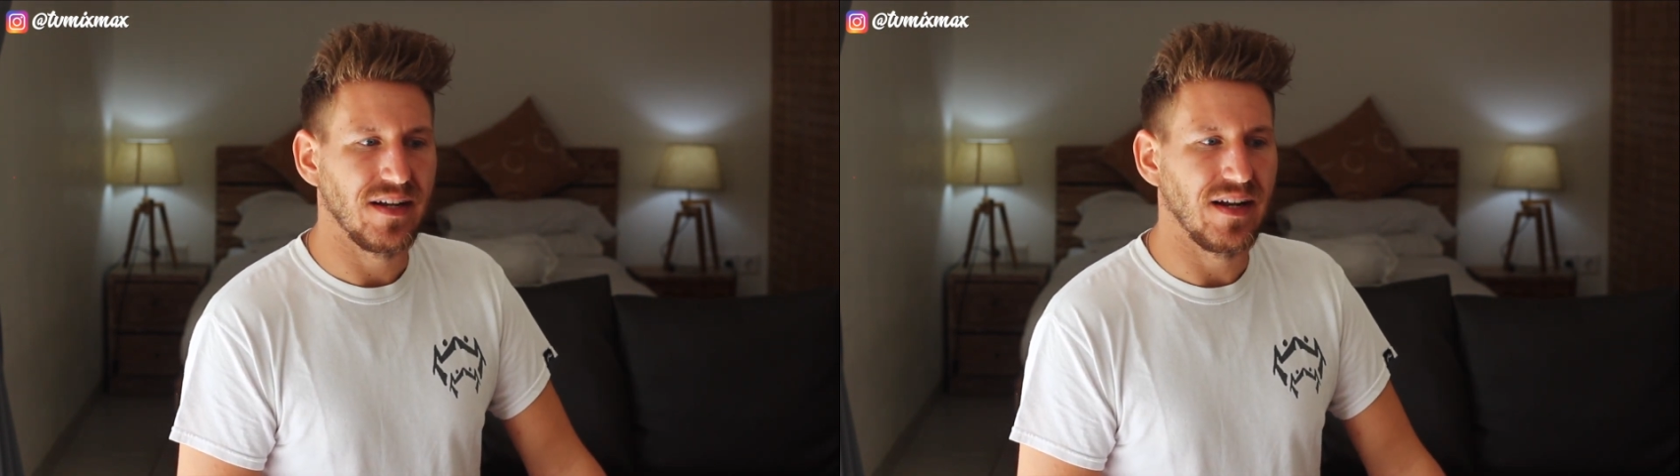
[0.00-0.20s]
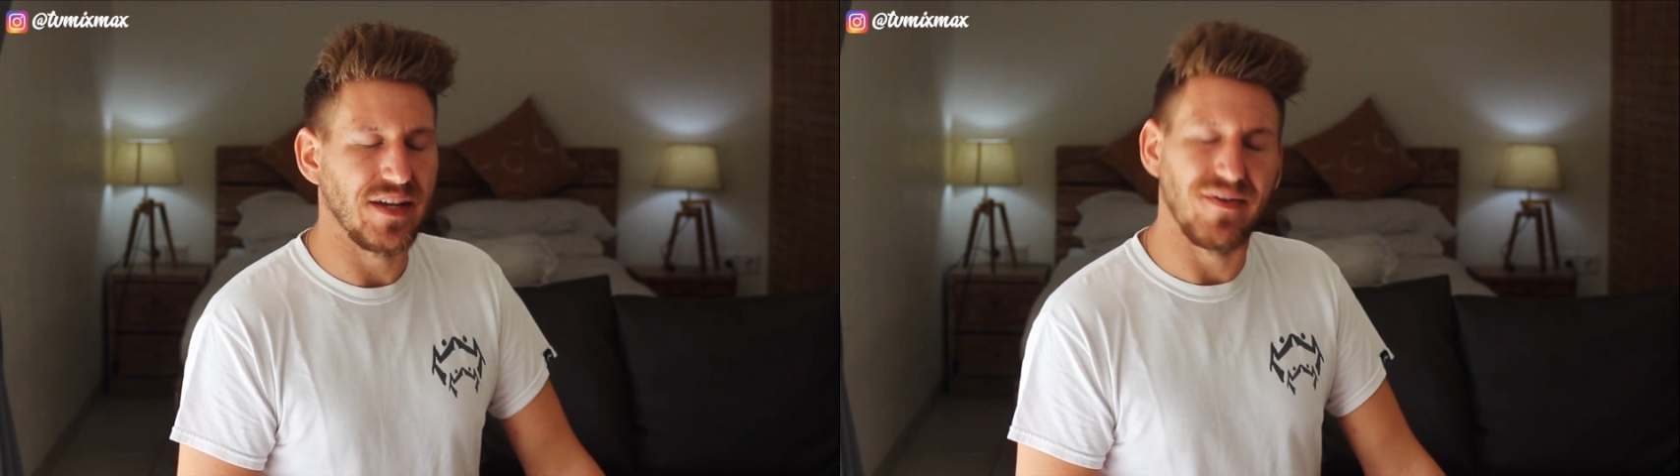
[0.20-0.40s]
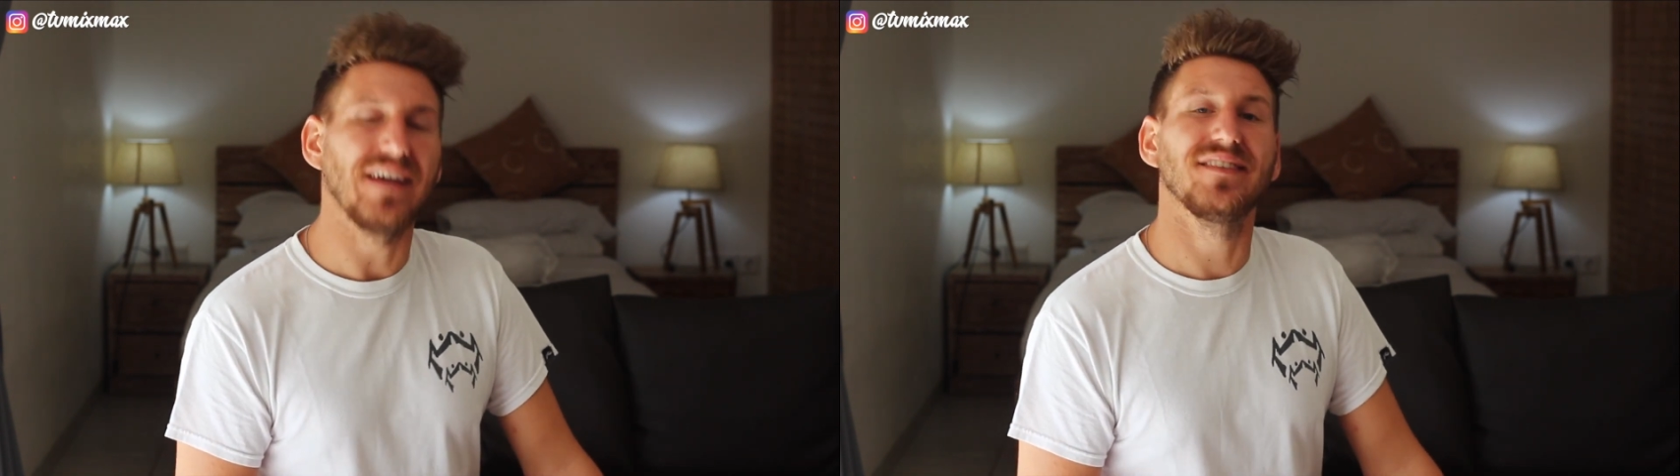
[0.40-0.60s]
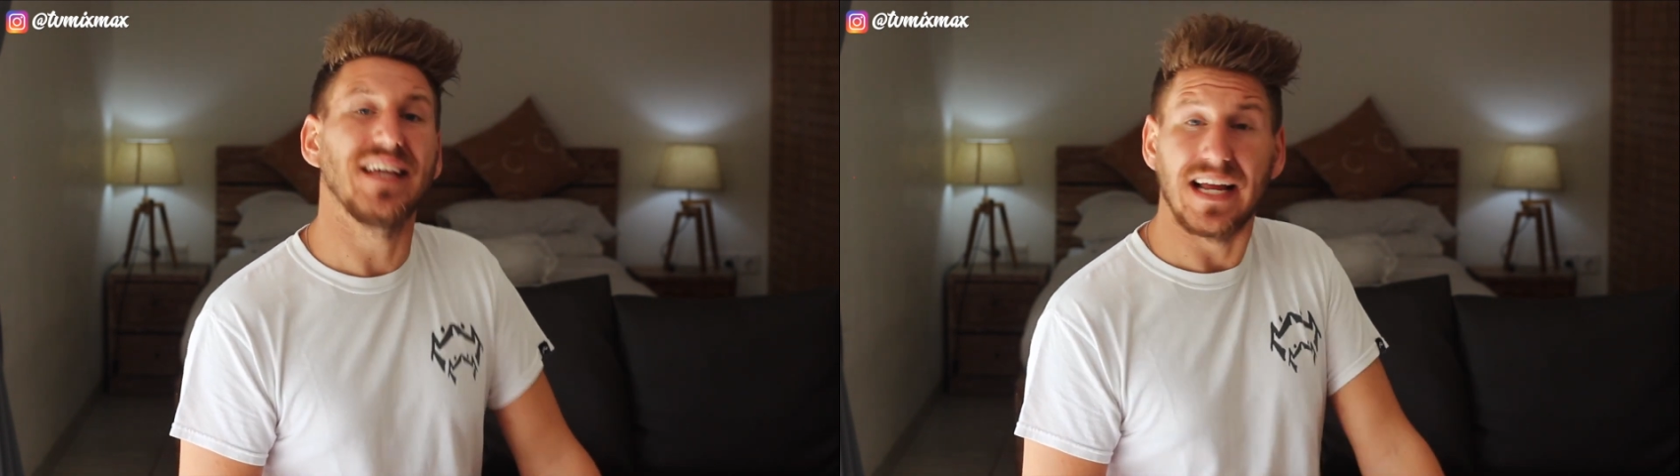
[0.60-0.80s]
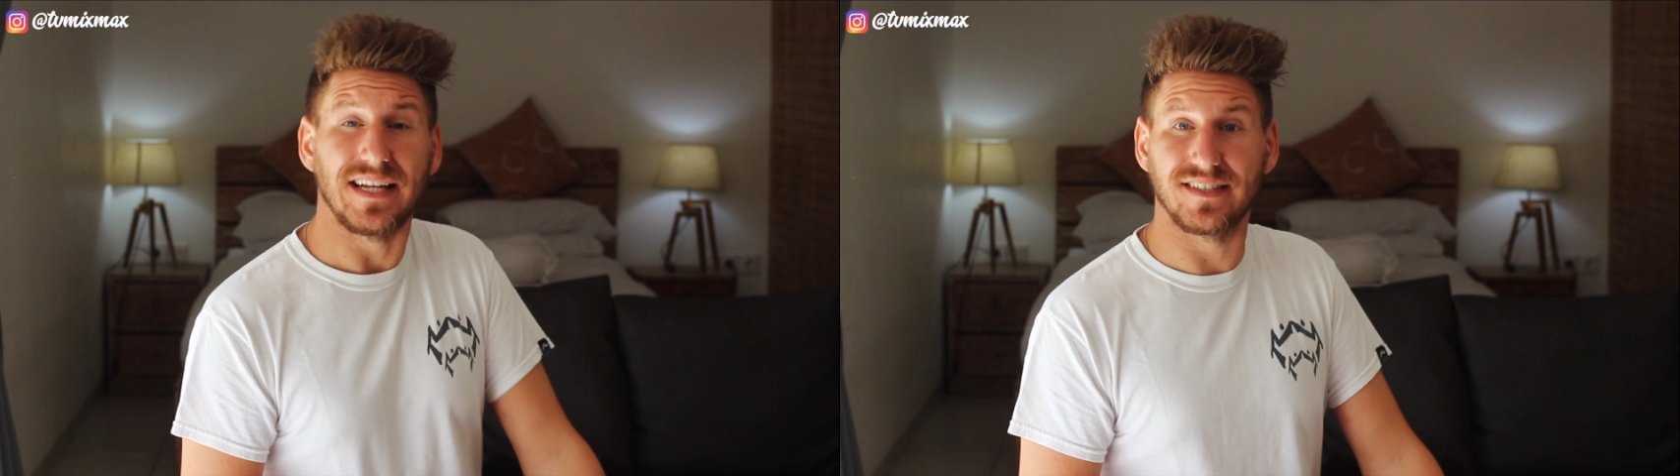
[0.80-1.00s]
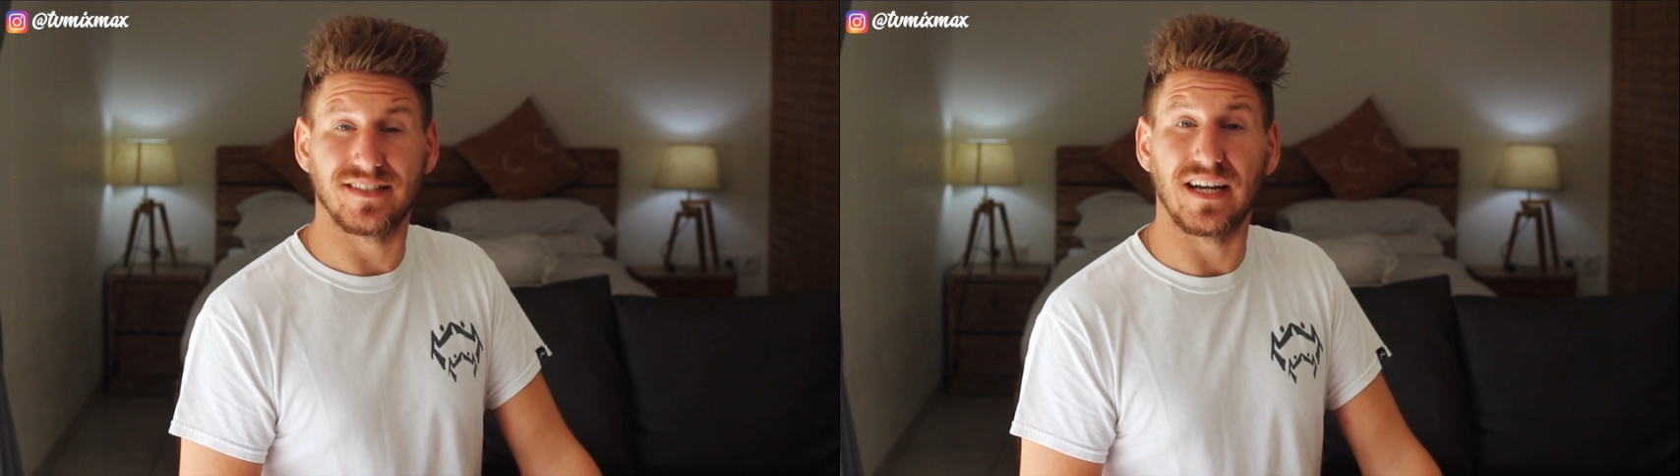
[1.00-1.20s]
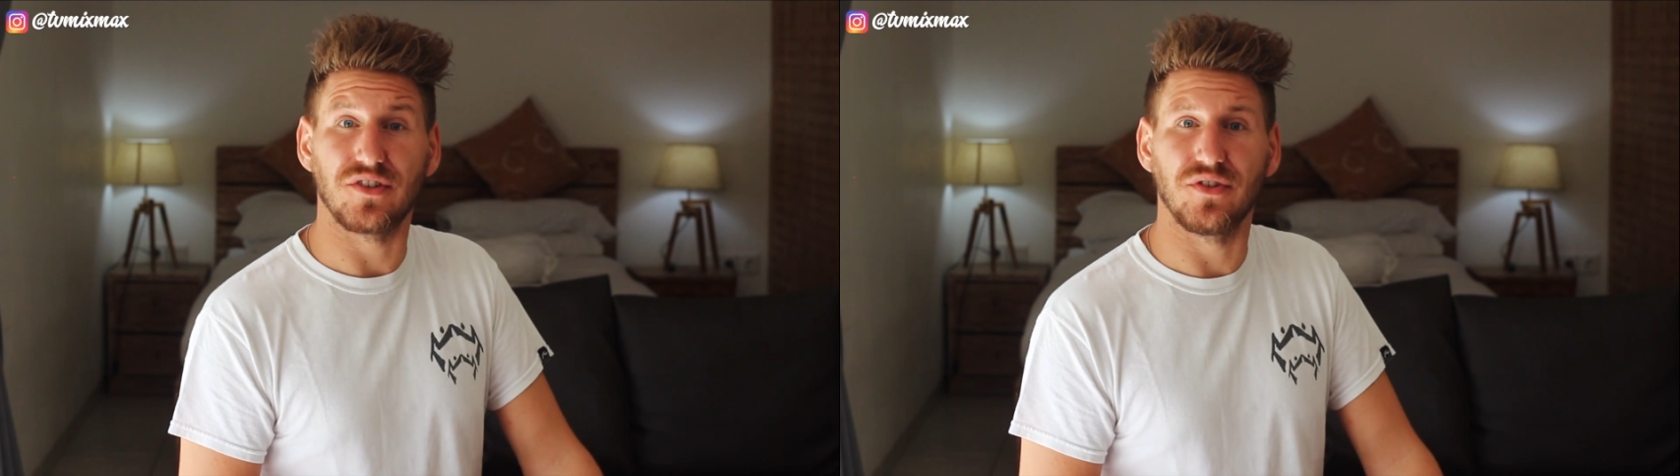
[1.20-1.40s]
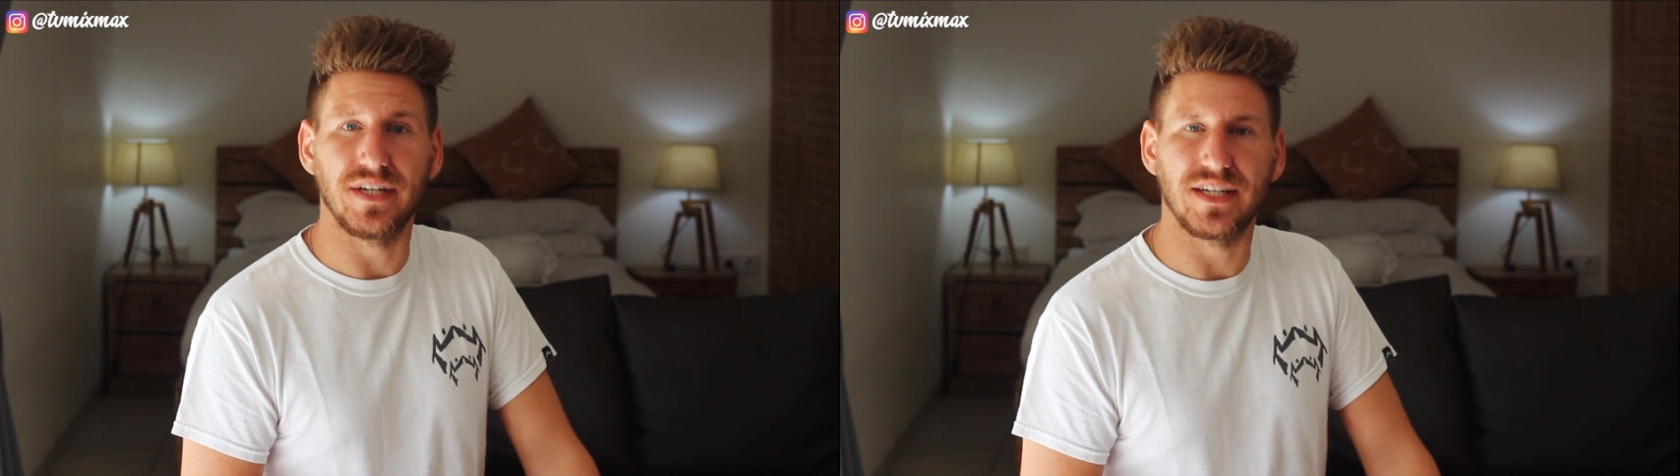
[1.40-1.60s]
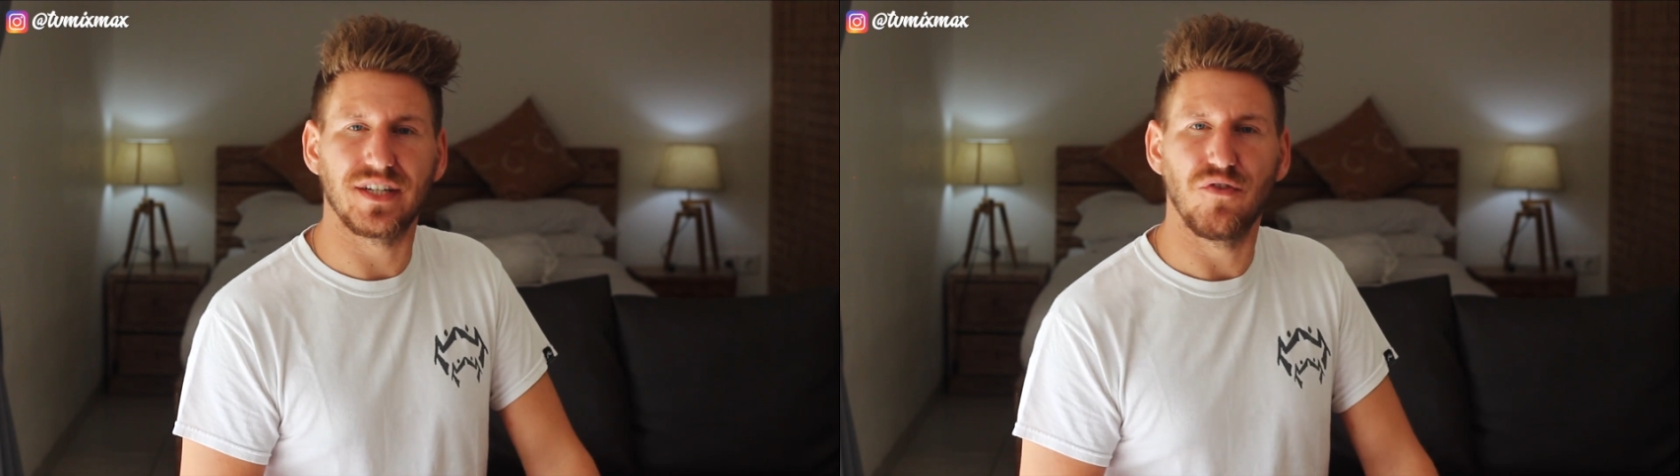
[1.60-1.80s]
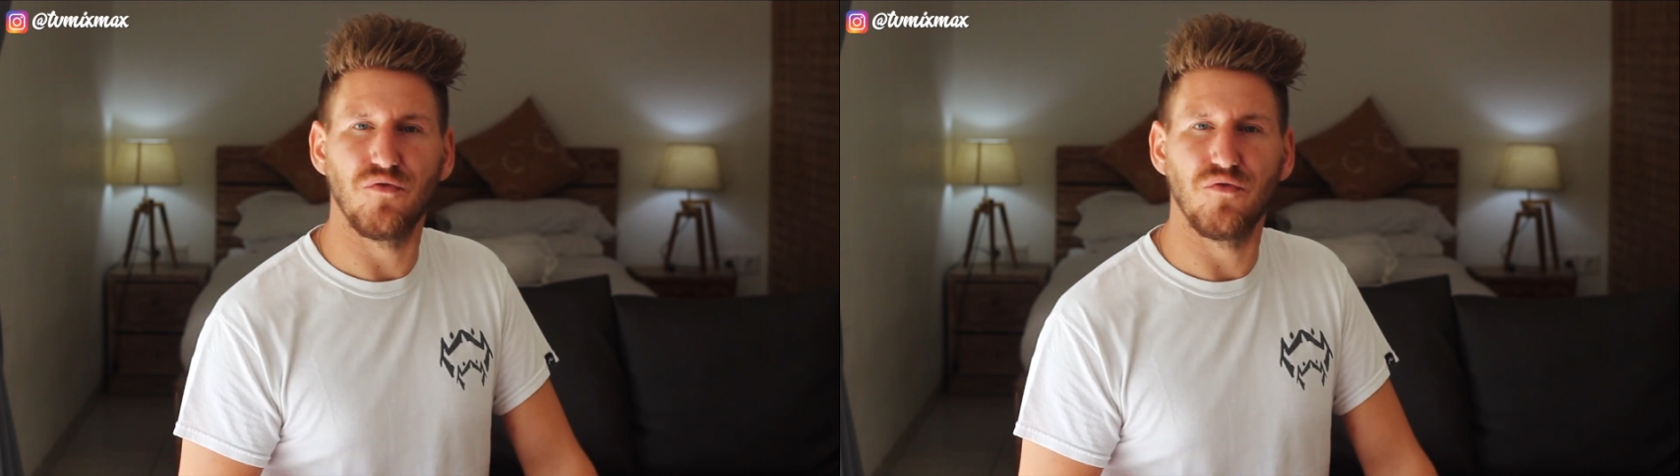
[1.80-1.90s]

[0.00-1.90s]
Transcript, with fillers: ich weiß ehrlich gesagt noch nicht,